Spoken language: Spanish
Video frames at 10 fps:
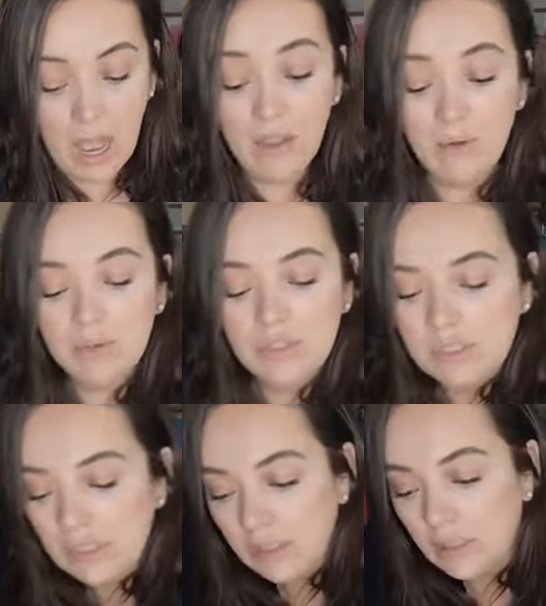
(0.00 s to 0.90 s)
ahí vamos a
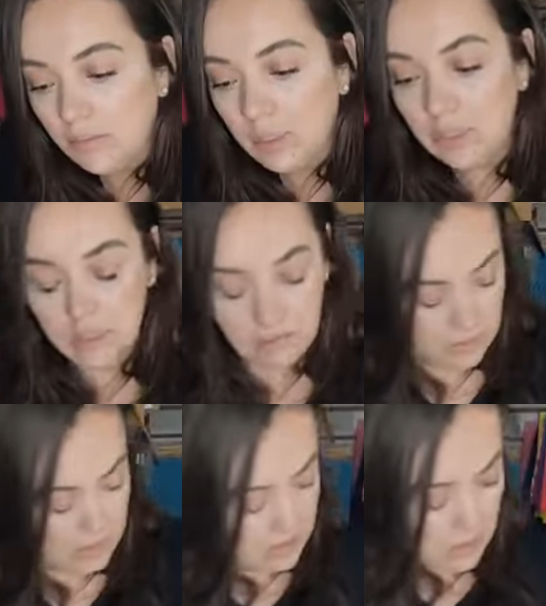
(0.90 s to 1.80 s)
hacer el, en el
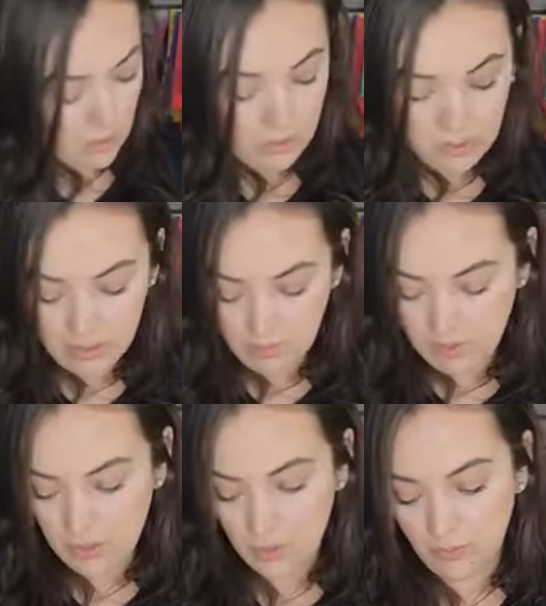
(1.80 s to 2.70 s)
mirellado a ver qué
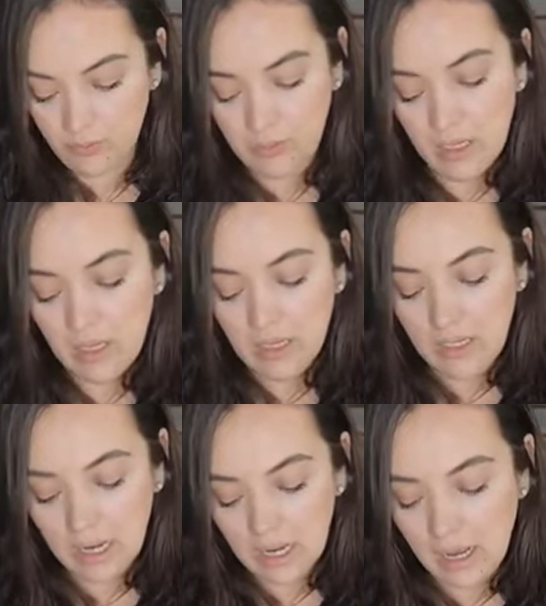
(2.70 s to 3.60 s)
pasó
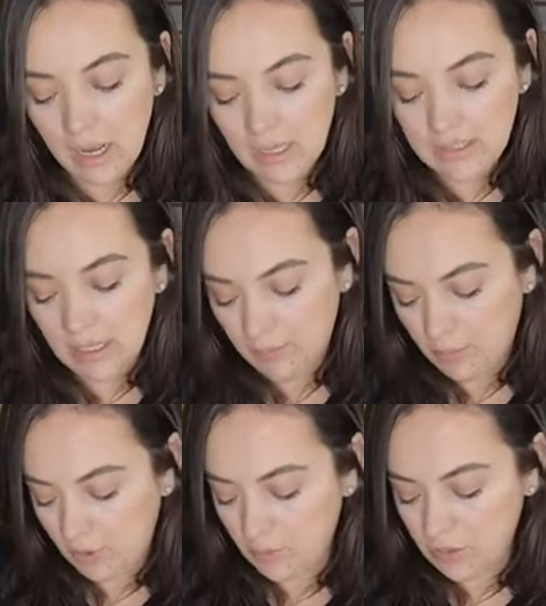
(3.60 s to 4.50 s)
y acá ya le
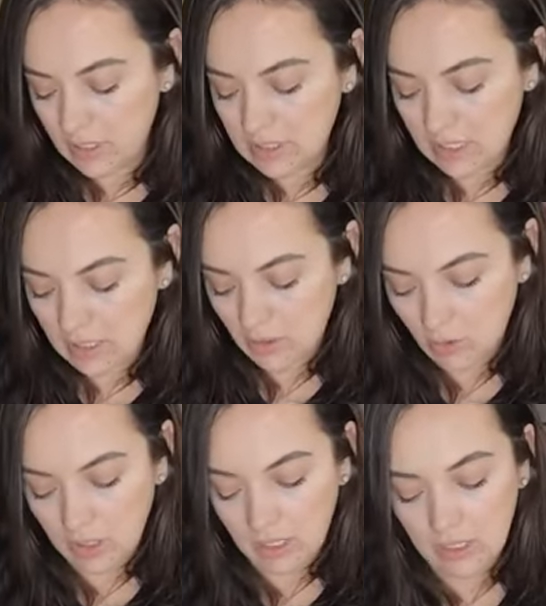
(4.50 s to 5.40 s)
podemos hacer
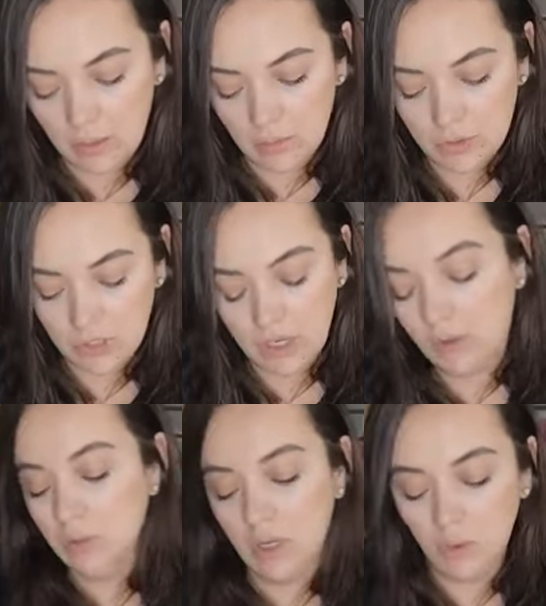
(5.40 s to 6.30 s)
lo que queramos sea
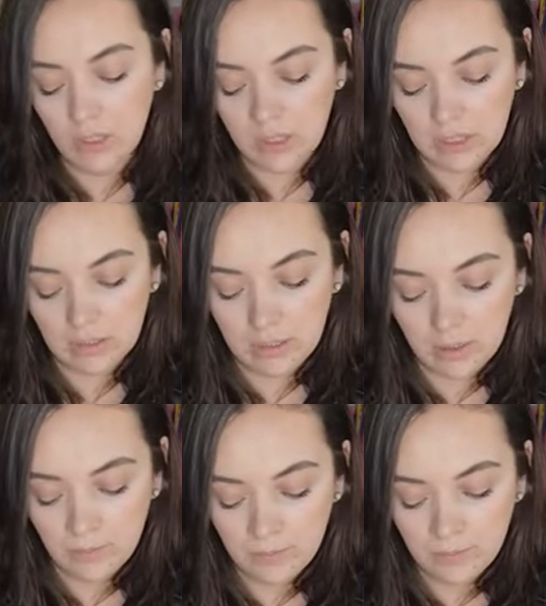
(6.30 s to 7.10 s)
una bolita